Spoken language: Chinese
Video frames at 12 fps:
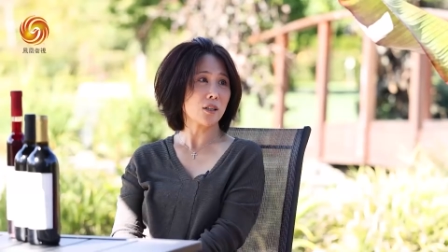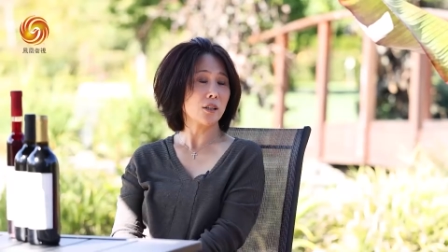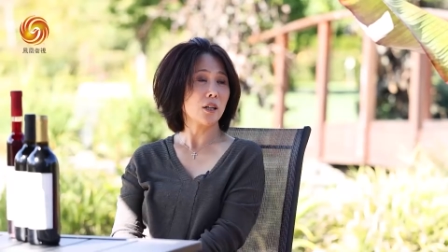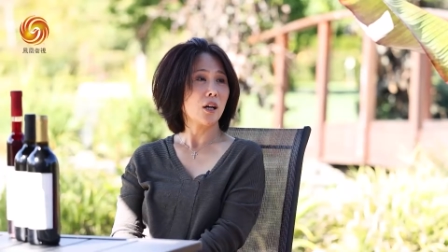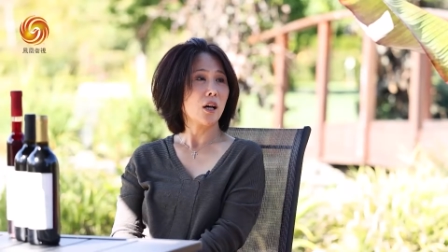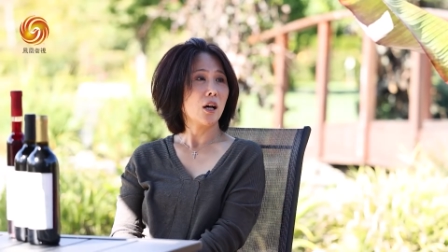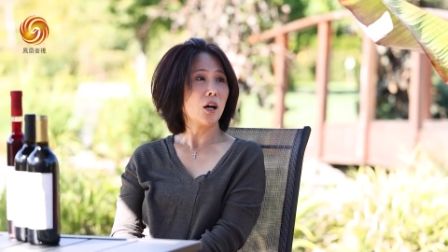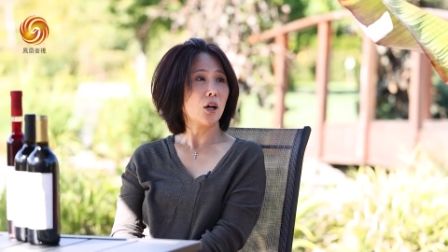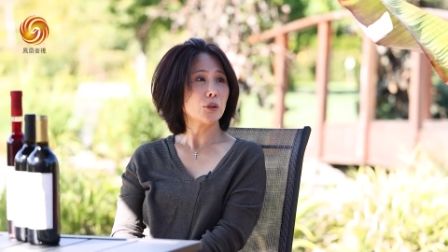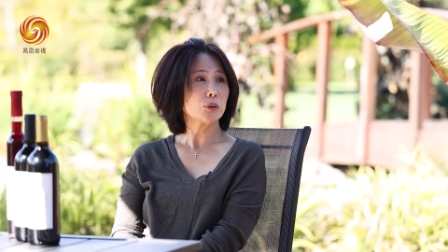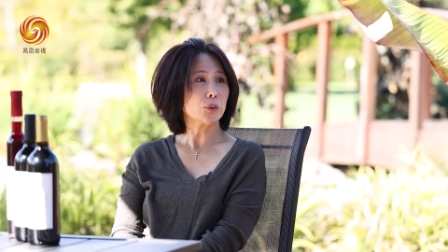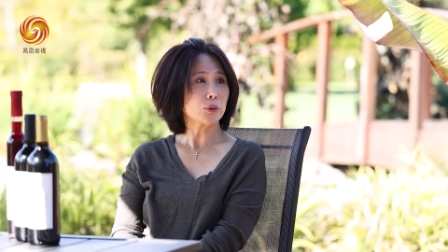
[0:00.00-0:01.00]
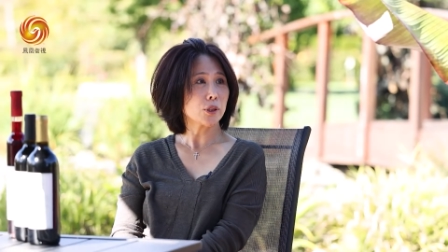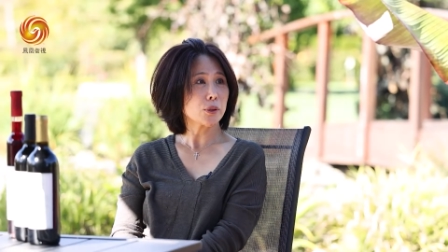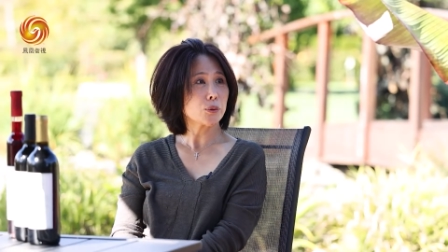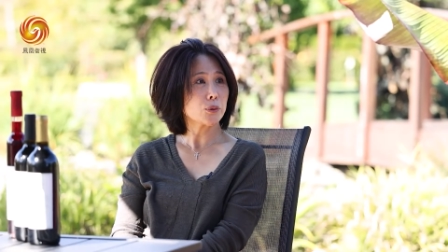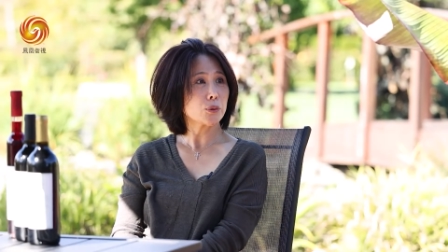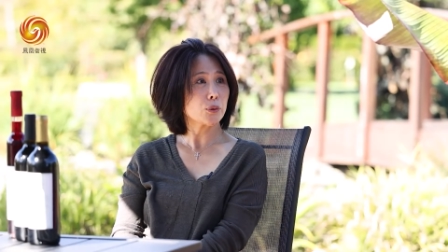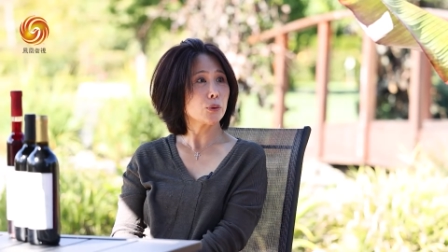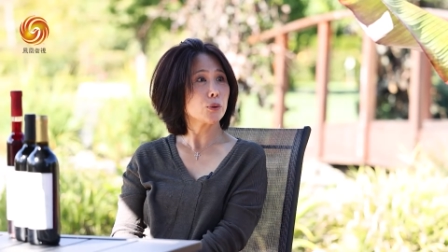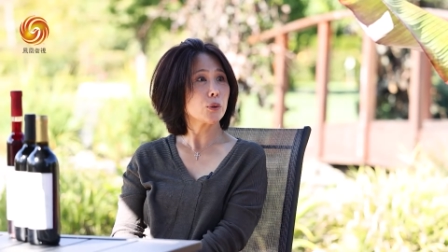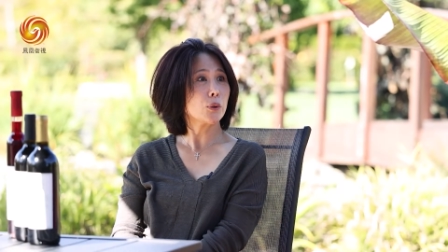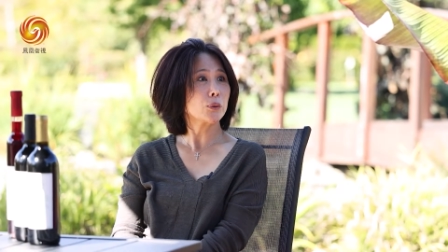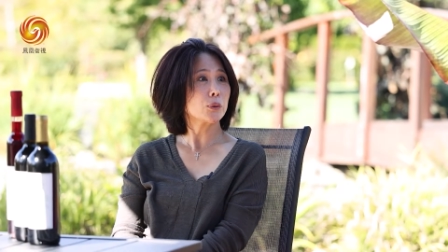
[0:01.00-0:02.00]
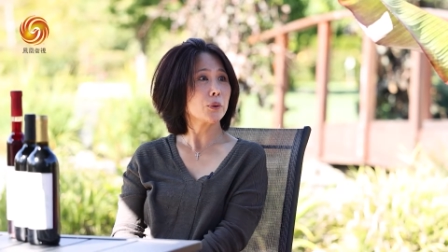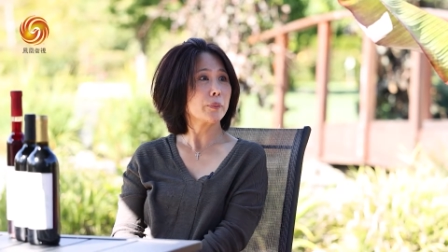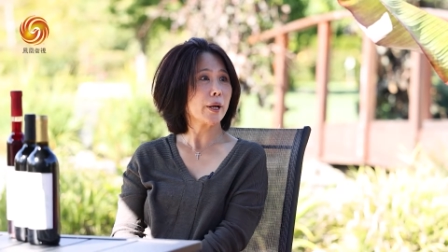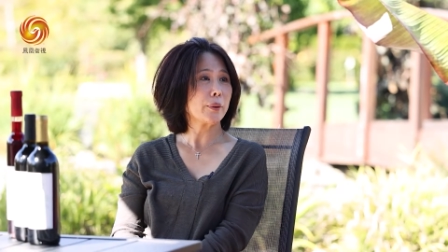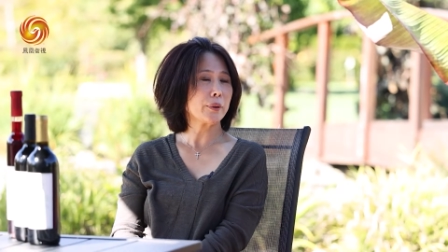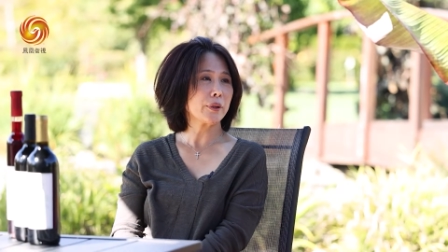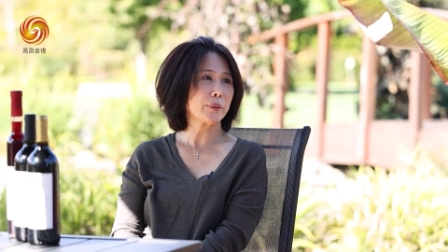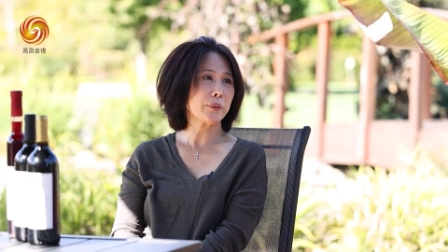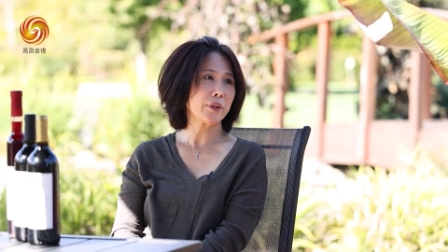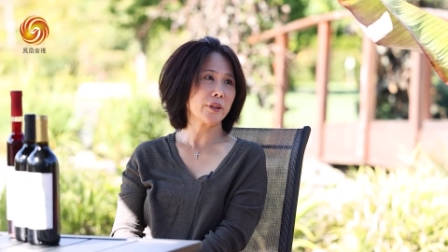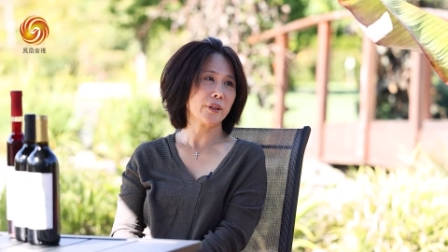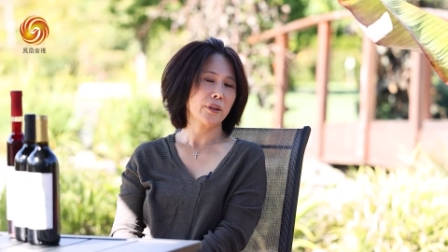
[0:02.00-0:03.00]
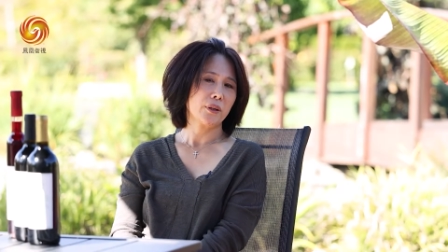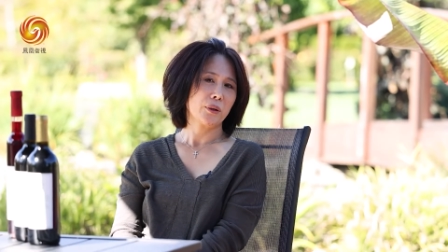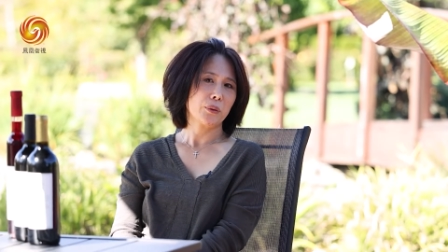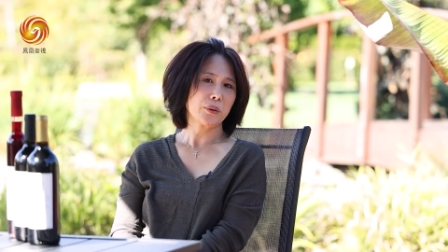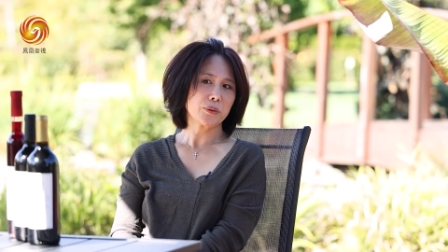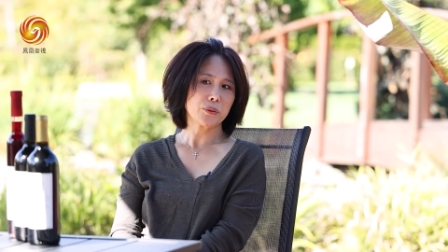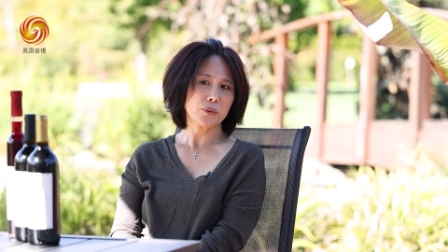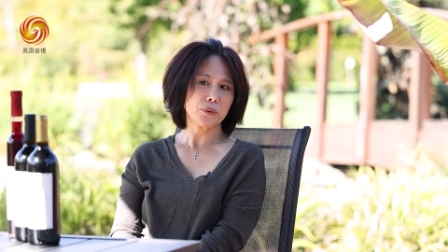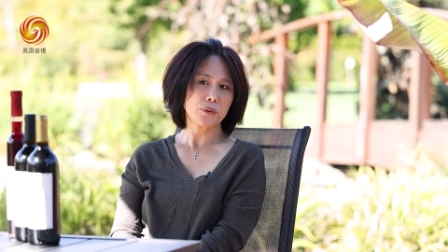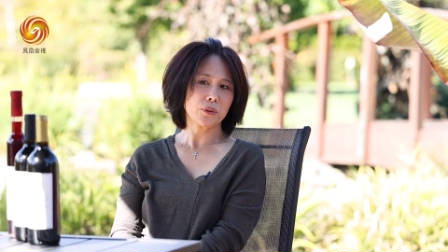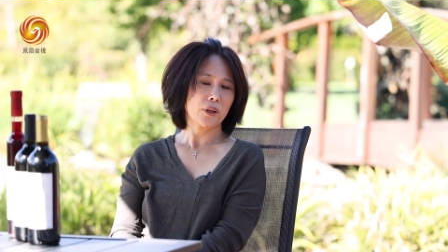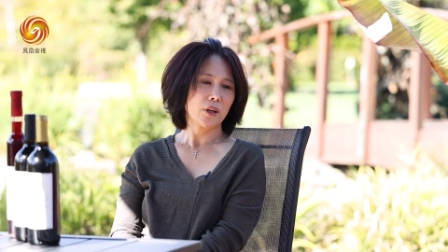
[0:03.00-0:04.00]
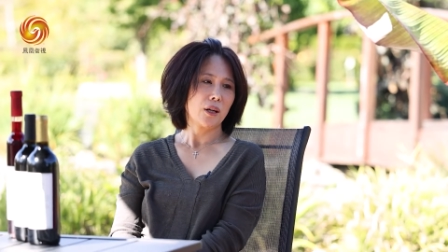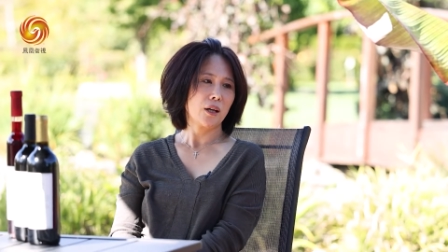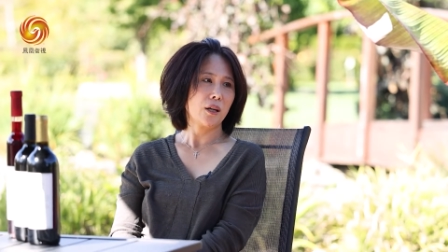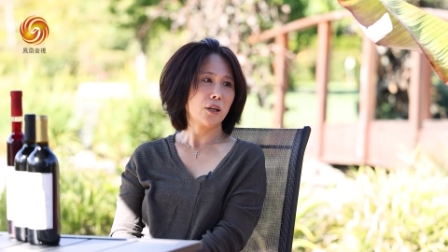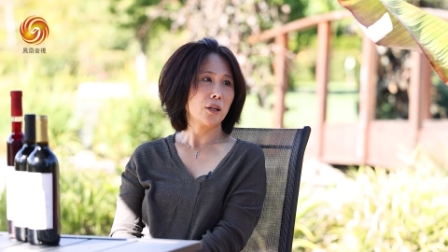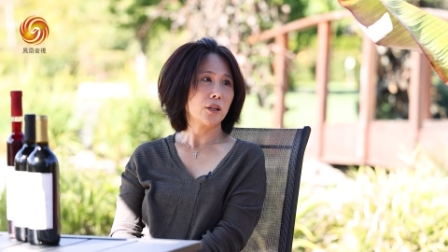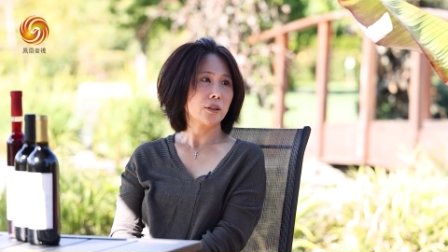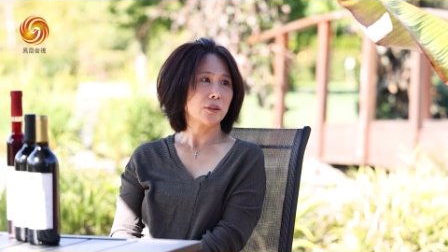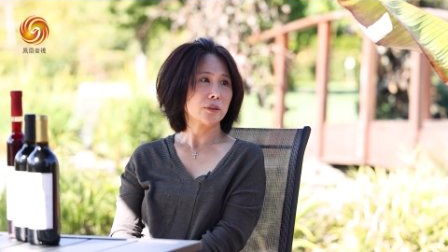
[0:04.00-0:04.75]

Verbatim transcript: 了，好懂得去尊重，对吧？会会会去呃。